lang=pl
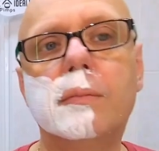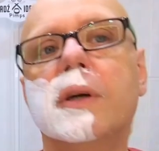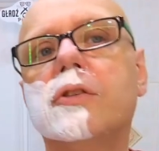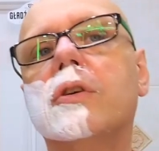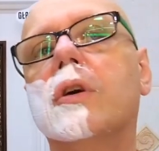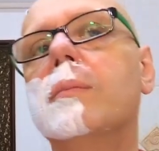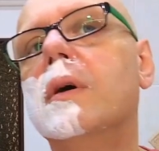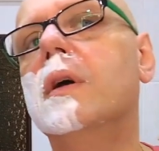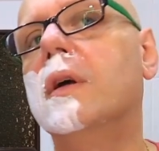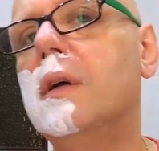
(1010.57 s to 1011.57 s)
tą maszynką
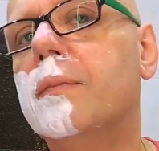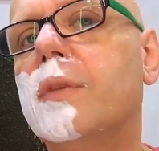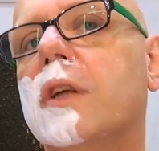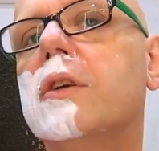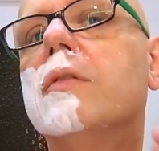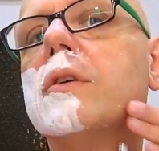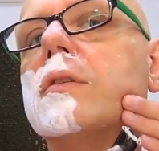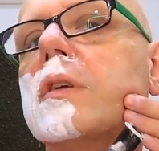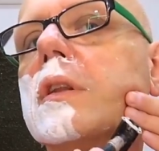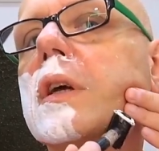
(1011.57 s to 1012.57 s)
na
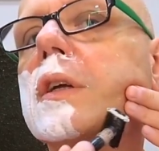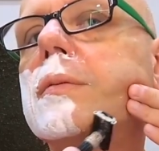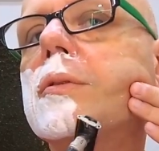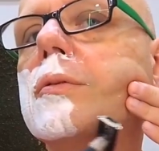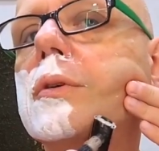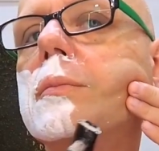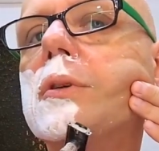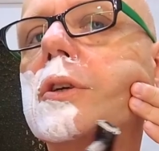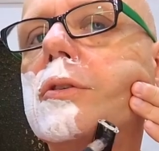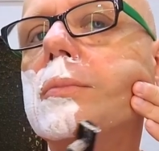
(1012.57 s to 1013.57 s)
dziewiątce. Teraz przy drugim
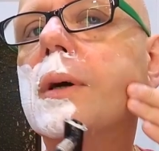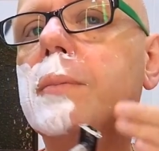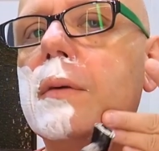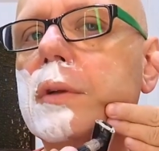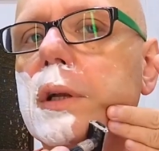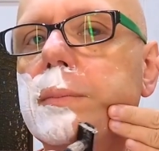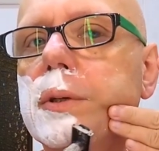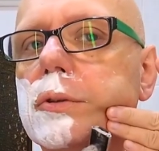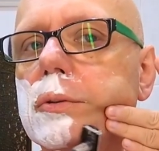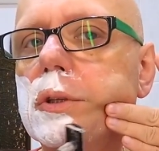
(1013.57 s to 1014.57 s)
przejściu naprawdę
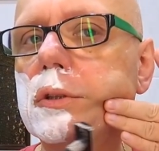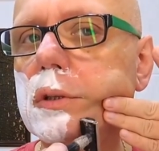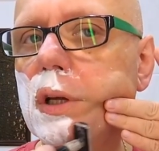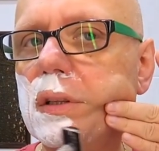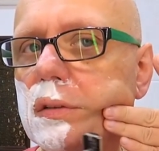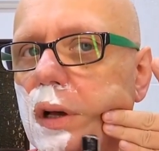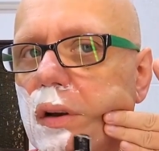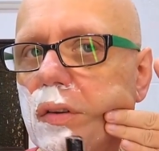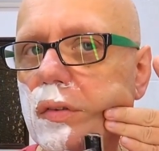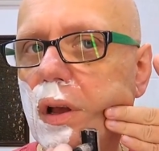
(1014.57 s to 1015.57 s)
lepiej czuję ścinany
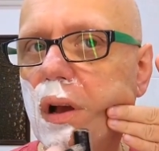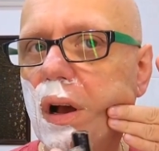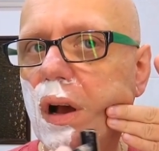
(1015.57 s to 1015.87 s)
zarost.